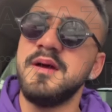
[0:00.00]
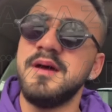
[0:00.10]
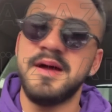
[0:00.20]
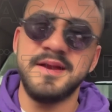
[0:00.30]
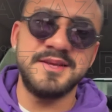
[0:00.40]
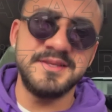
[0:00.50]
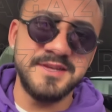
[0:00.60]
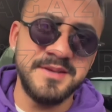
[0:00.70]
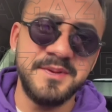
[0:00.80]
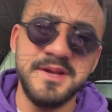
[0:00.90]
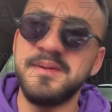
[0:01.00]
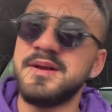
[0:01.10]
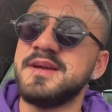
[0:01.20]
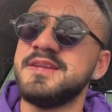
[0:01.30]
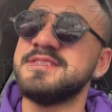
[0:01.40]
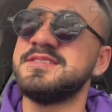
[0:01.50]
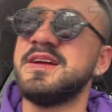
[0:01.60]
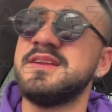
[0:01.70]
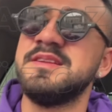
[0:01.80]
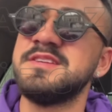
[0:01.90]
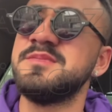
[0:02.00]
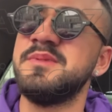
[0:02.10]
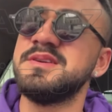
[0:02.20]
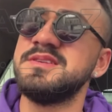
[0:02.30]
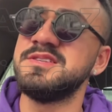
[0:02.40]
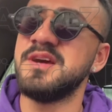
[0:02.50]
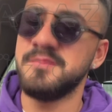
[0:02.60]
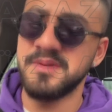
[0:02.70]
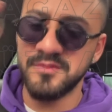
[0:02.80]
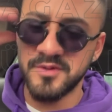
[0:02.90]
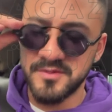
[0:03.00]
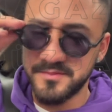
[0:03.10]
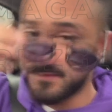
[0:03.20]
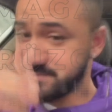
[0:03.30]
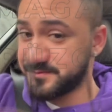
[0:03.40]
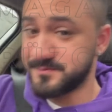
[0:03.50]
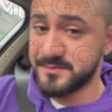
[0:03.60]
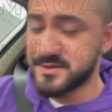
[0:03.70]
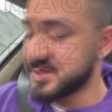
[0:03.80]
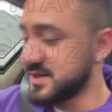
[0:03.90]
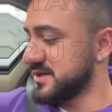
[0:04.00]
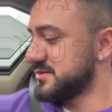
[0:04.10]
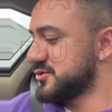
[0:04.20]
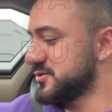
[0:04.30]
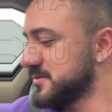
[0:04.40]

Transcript: Herkese merhaba arkadaşlar. Nasıl başlayacağımı bilmiyorum. Çıkarayım şunu.